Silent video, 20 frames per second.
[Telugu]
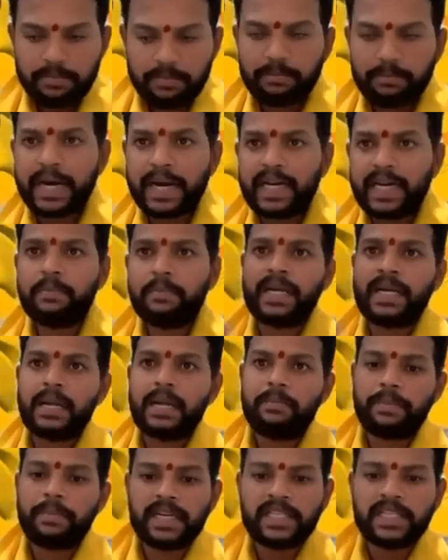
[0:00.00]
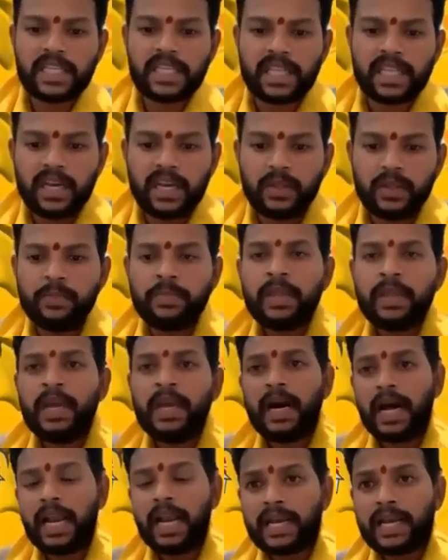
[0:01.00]
బయటికి పెట్టే పరిస్థితి లేదు
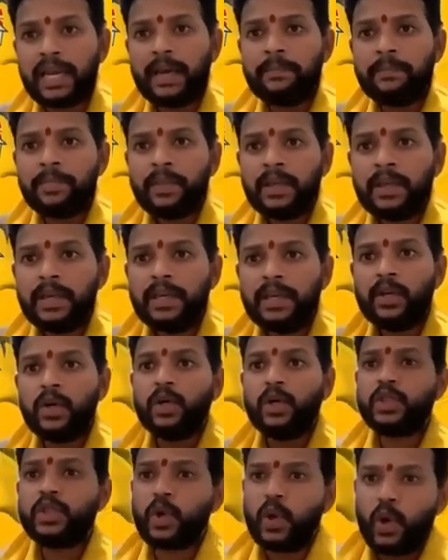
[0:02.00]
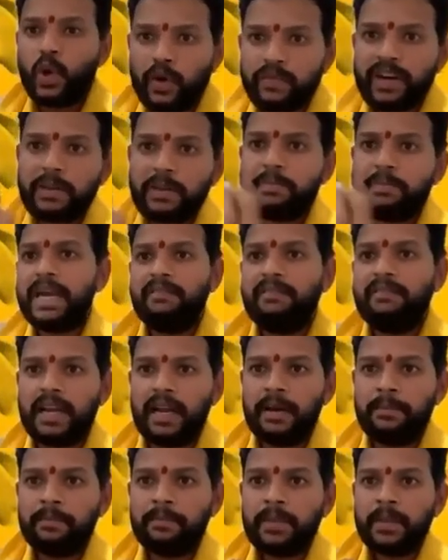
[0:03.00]
అలాగే ఈ రోజు కోవిడ్ భయం వల్ల